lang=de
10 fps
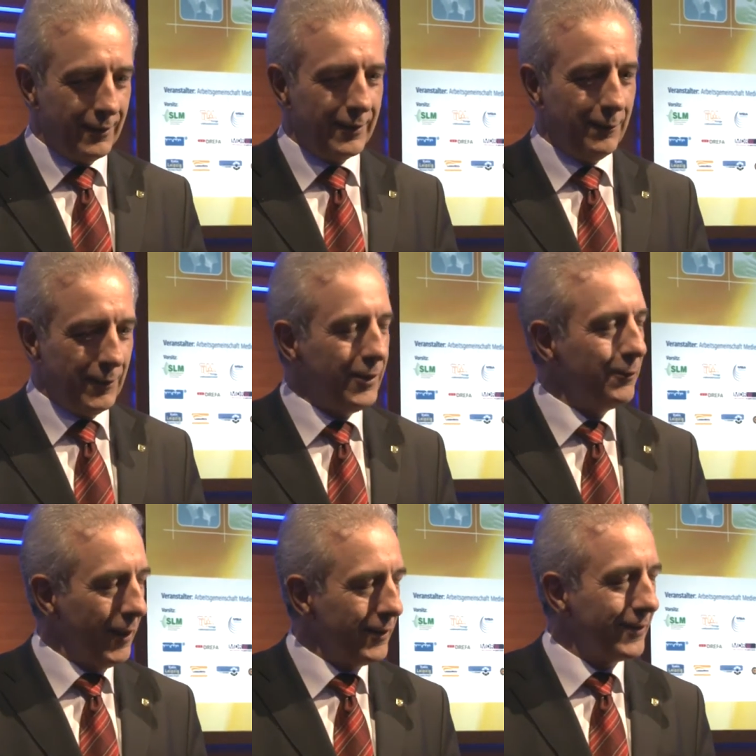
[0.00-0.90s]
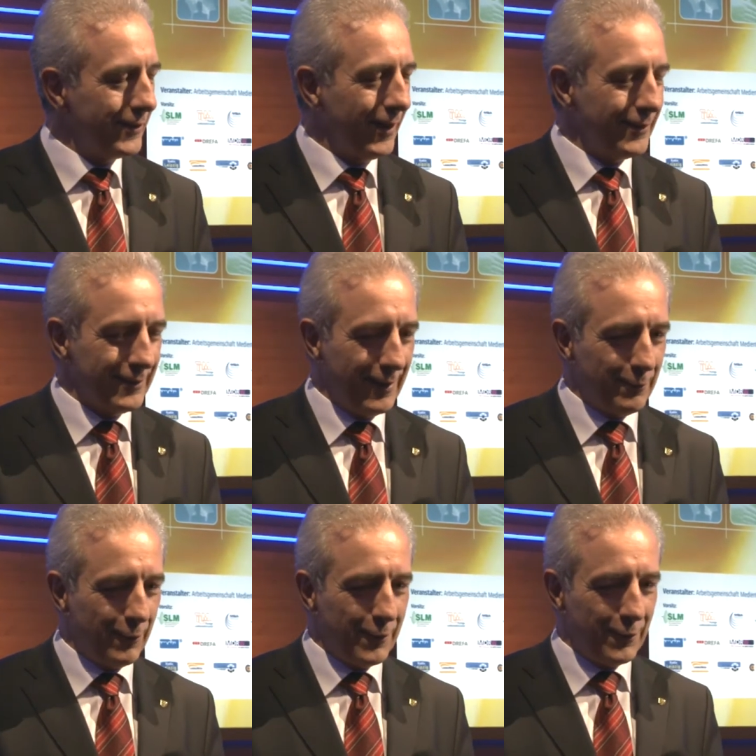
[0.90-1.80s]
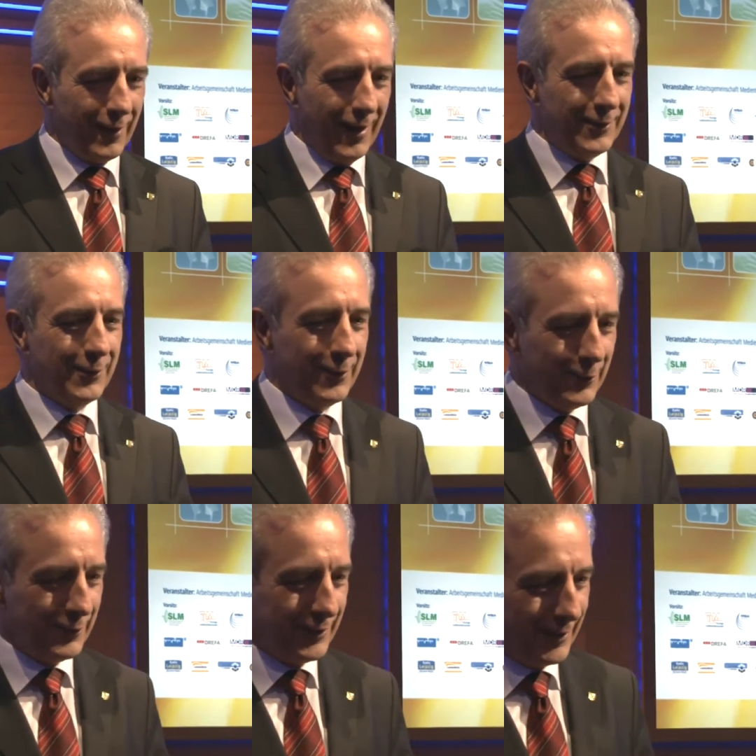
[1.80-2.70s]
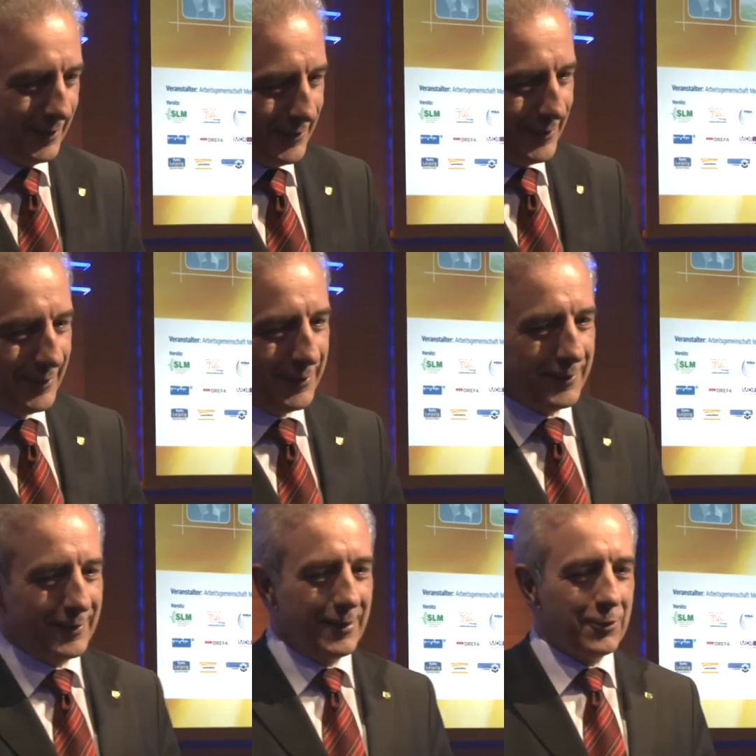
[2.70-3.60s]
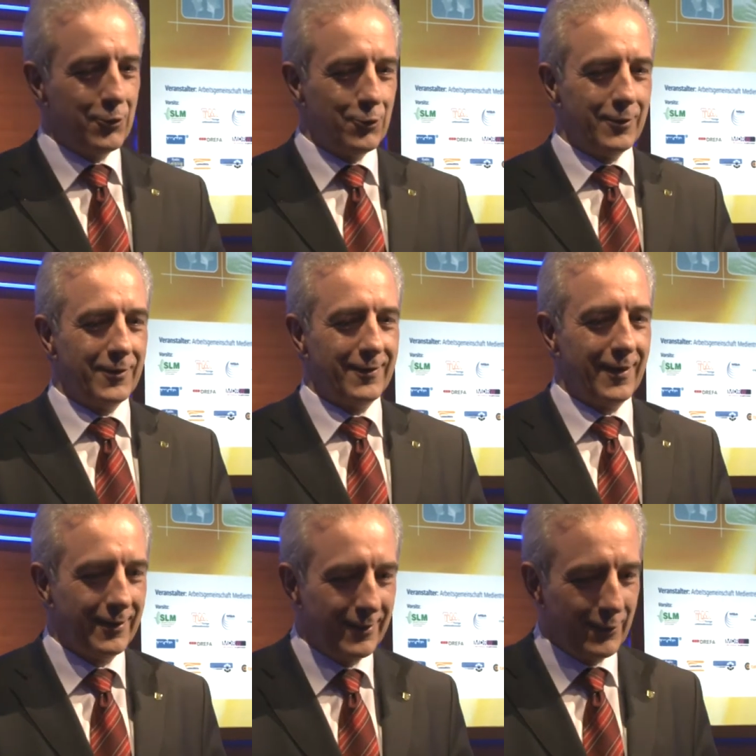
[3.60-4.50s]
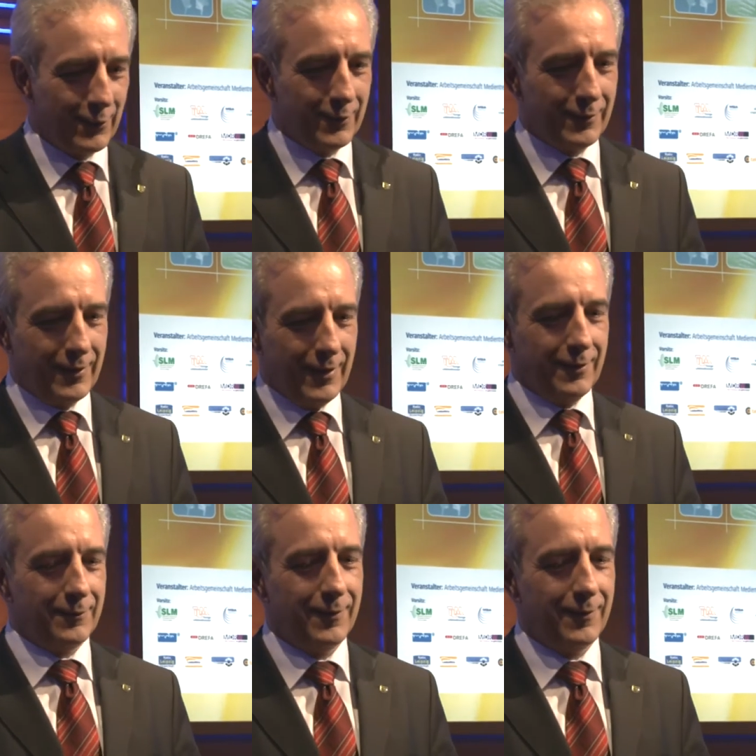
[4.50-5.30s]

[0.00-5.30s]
dem nicht mehr Intendanten, Herrn Professor Reiter und der jetzigen Intendantin schon gesagt, also der